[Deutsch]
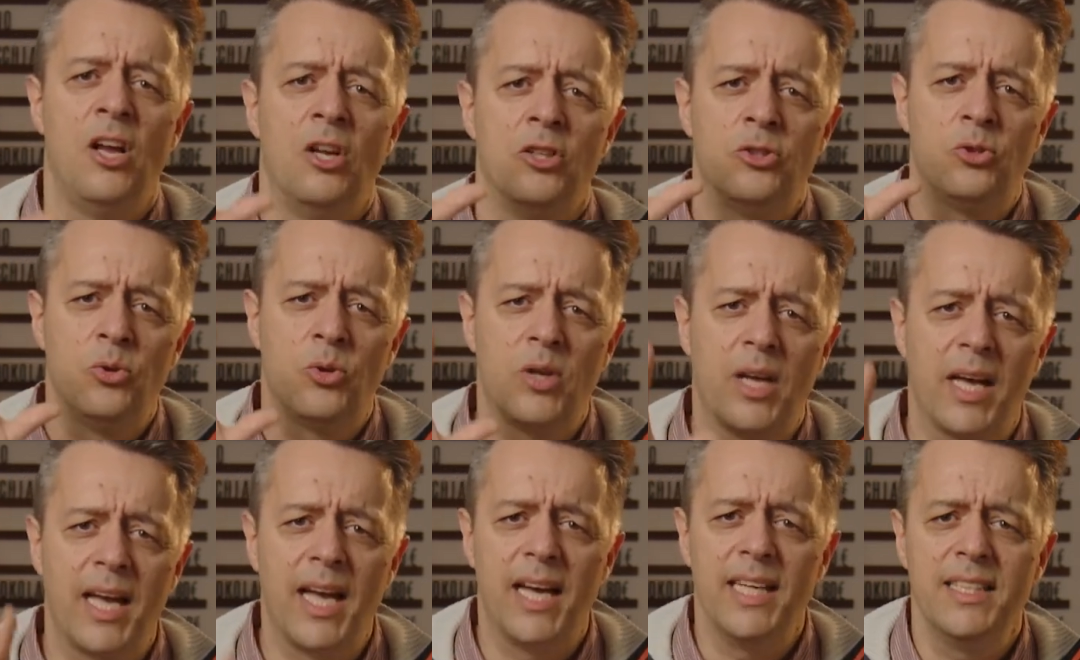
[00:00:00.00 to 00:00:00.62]
zu
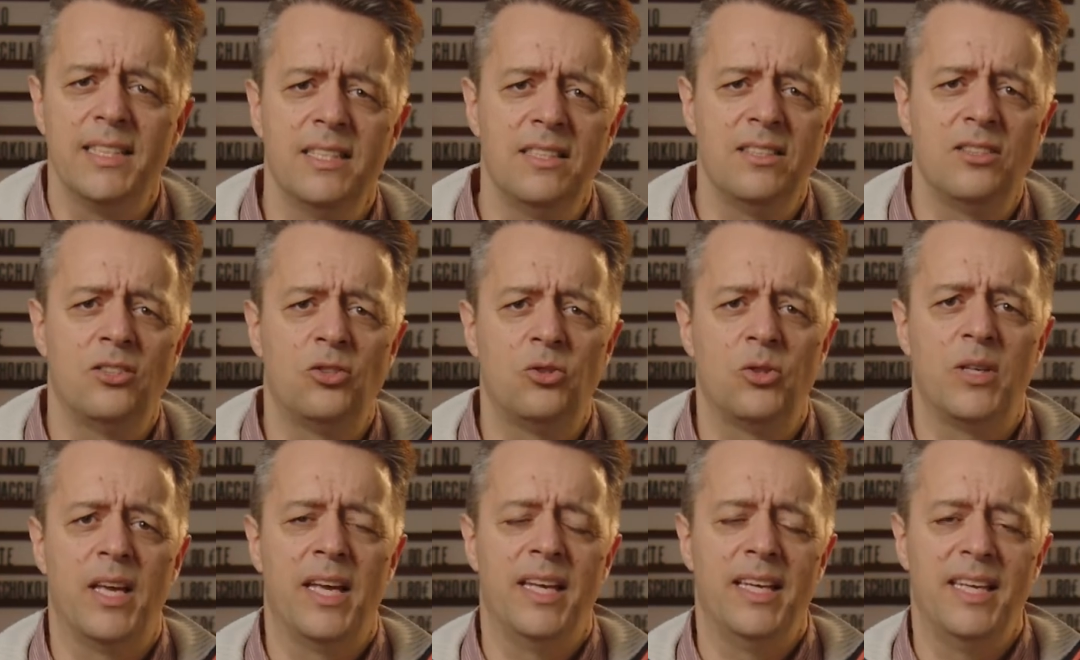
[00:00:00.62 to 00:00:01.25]
Kranken
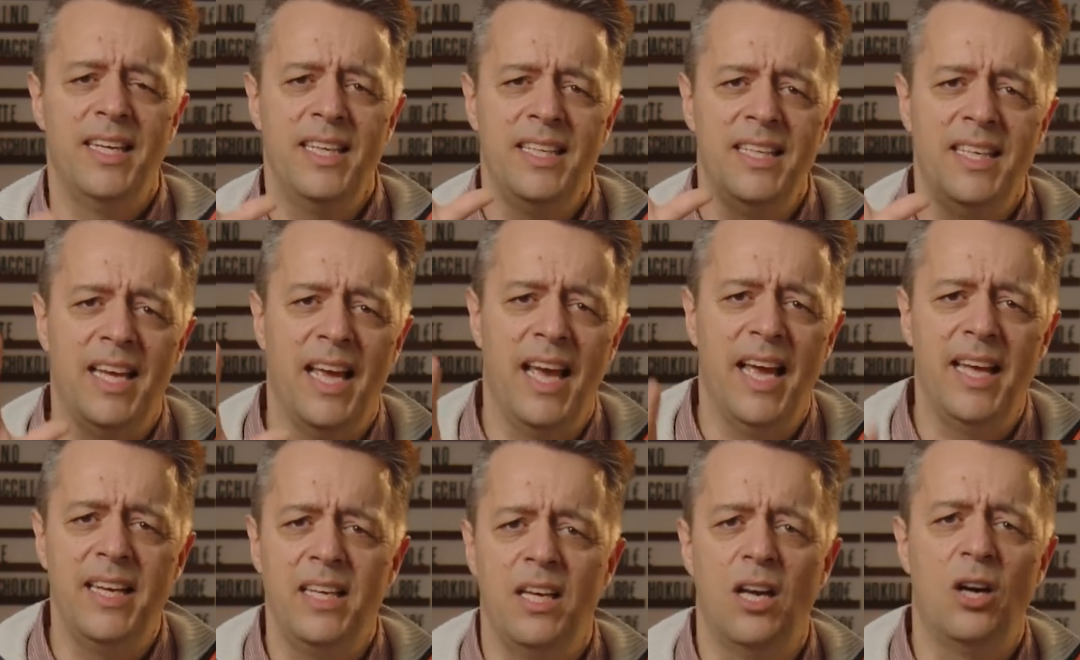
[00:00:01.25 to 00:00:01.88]
zu gehen, ihnen die
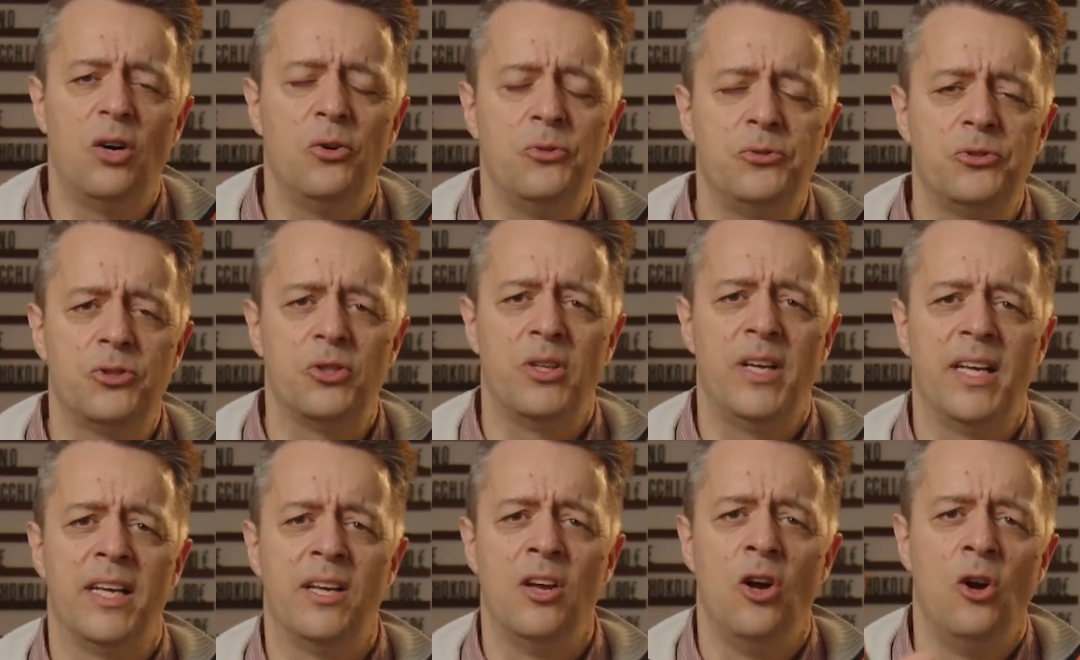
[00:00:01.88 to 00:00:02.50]
Hände
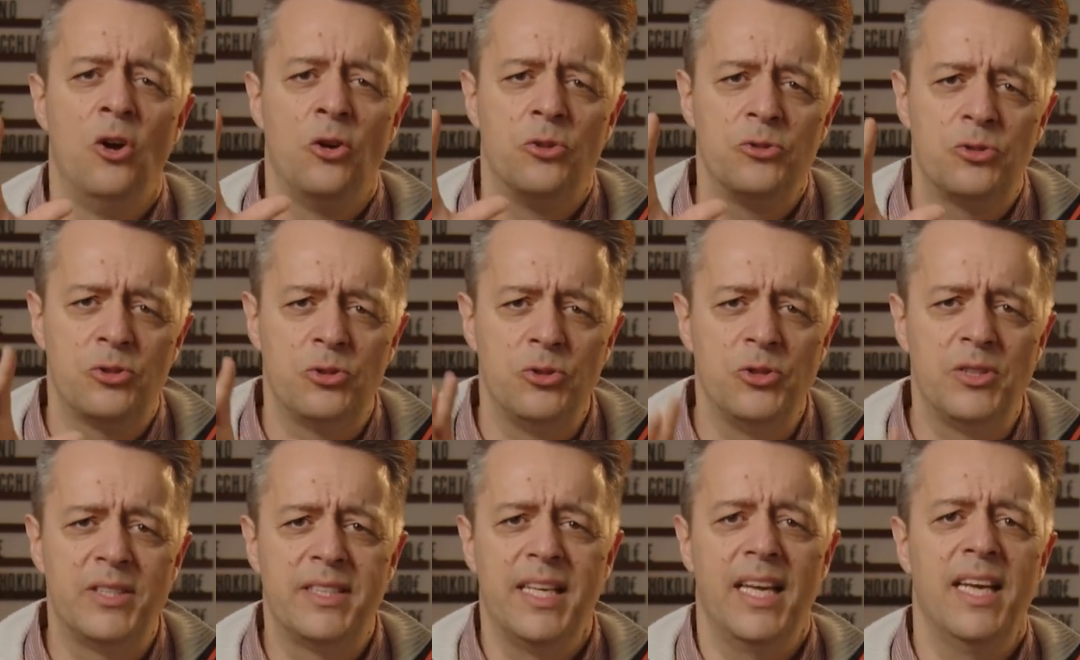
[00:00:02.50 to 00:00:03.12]
aufzulegen und
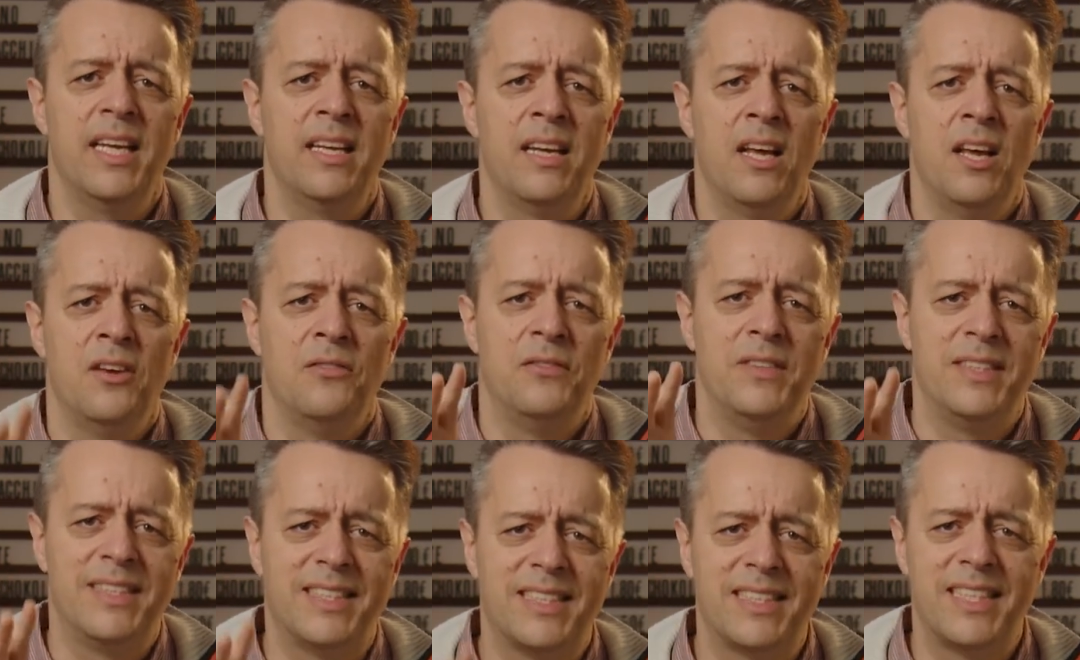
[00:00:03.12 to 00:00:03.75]
zu sehen,
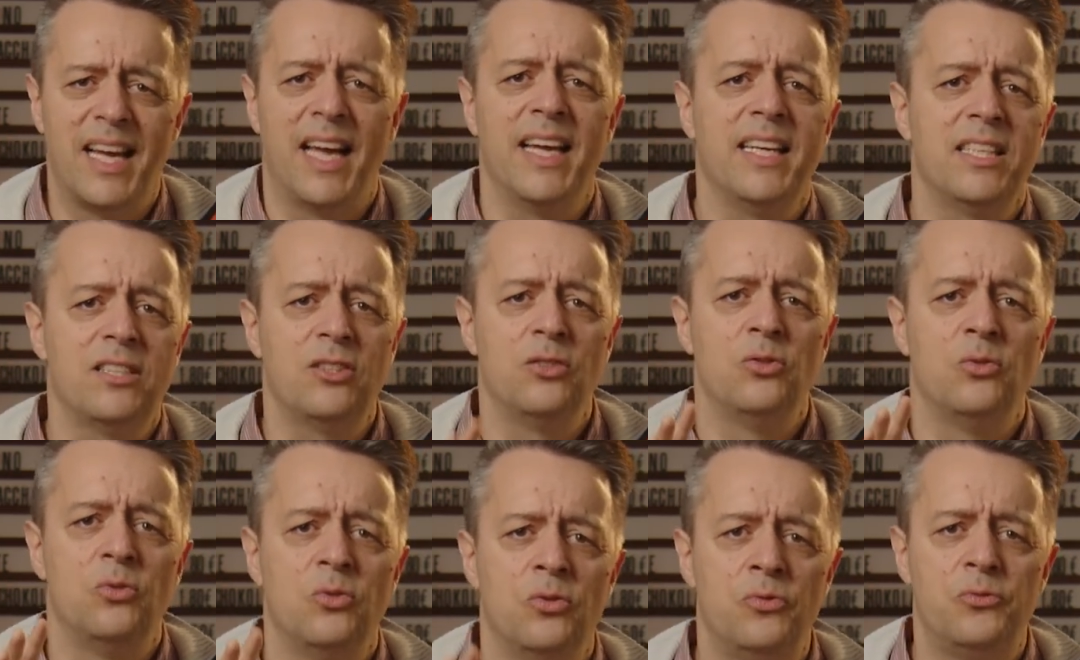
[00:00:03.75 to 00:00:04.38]
wie
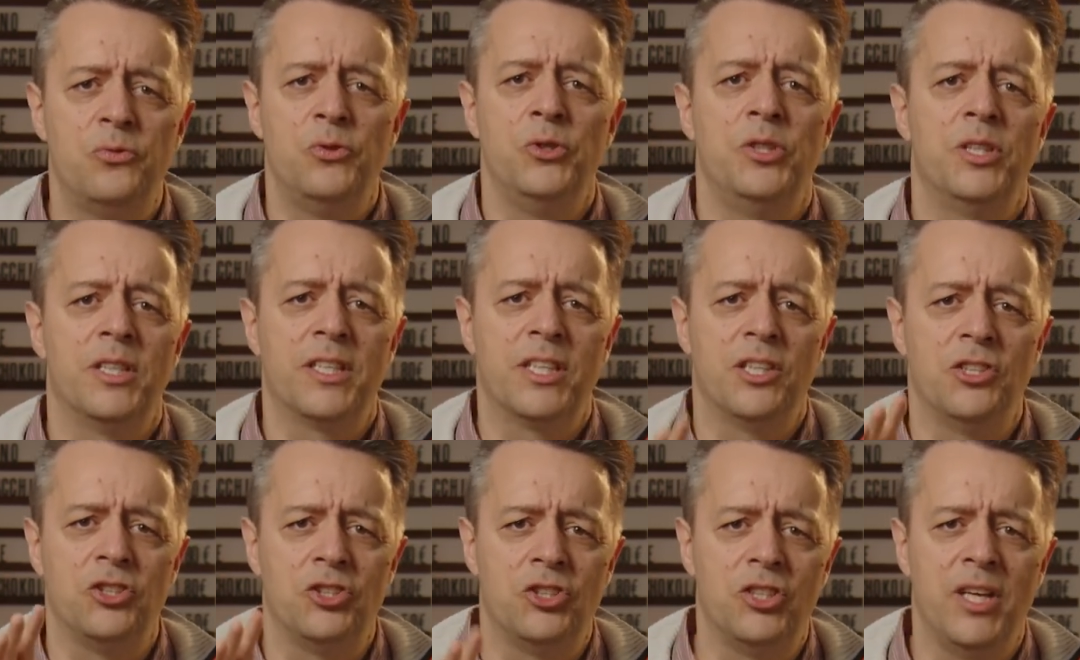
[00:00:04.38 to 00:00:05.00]
Zeichen und Wunder
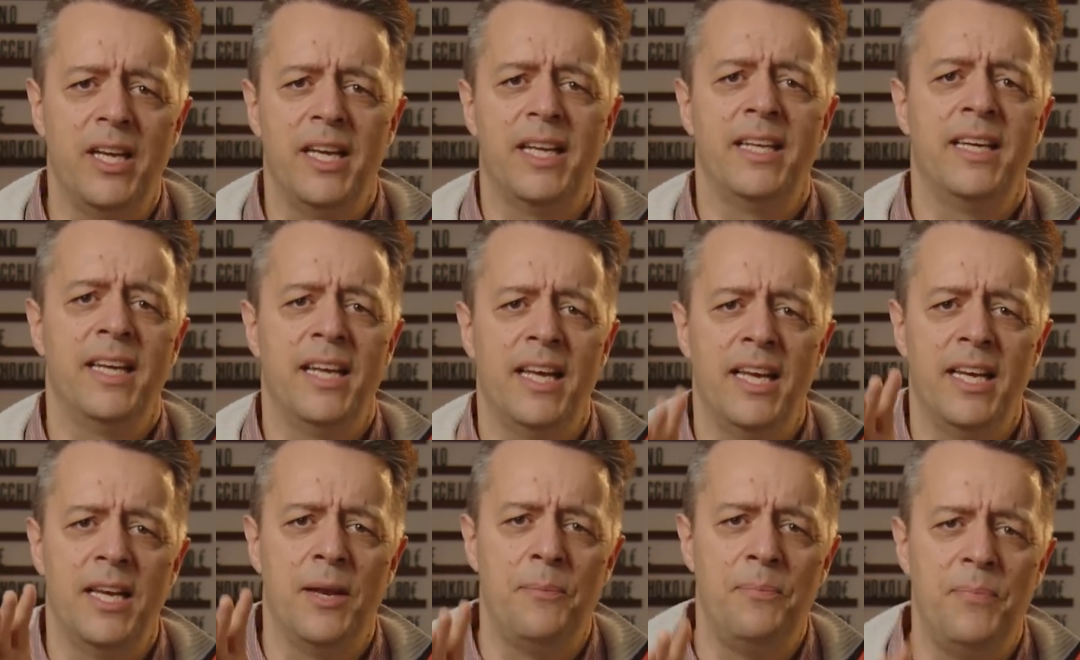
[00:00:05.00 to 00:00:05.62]
geschehen
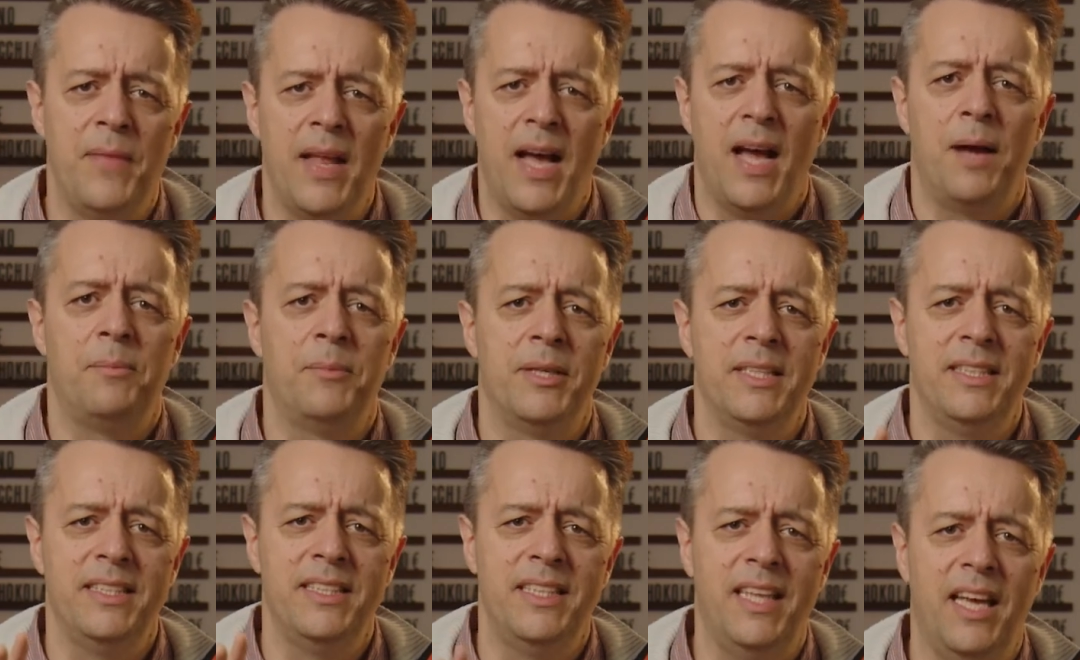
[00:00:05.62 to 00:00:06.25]
in dem
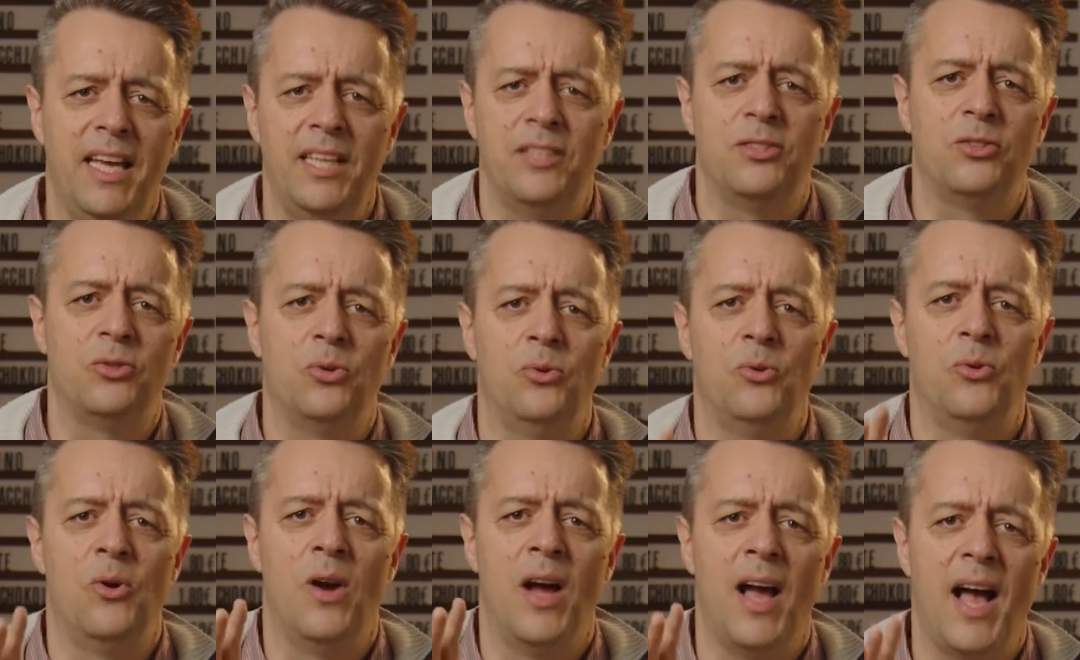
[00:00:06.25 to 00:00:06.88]
Namen
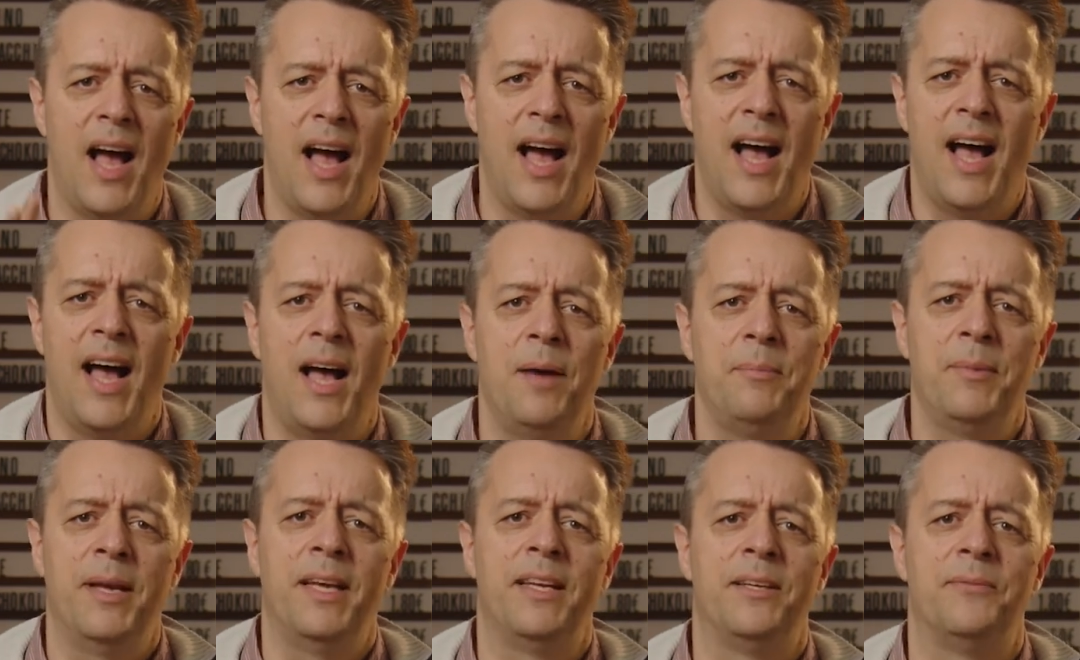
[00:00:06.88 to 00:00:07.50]
Jesu.
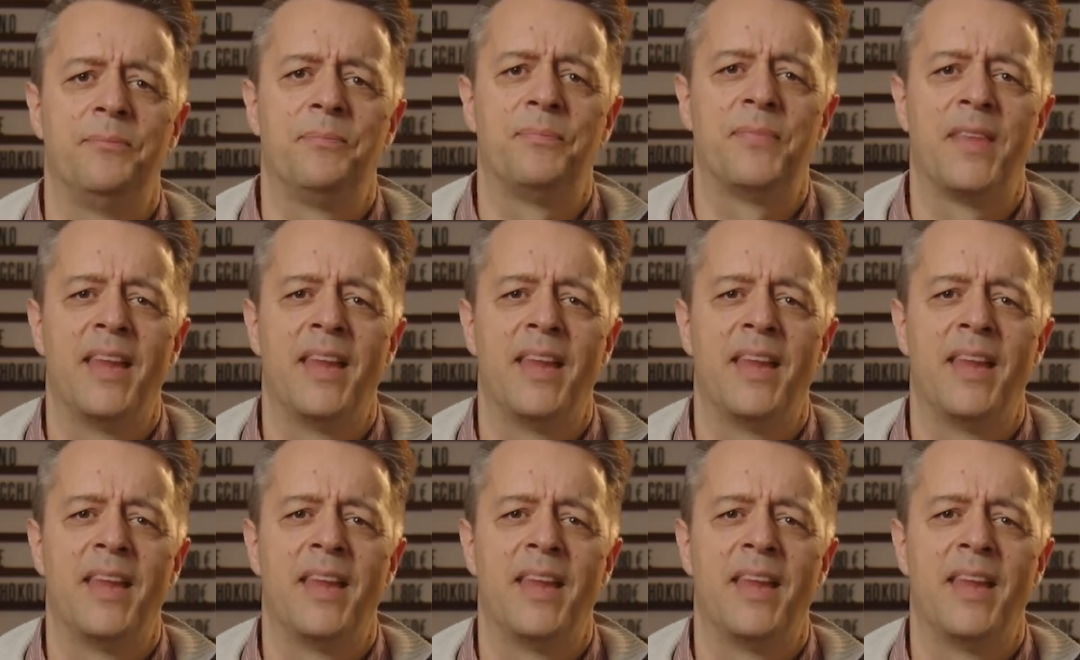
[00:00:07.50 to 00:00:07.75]
Amen.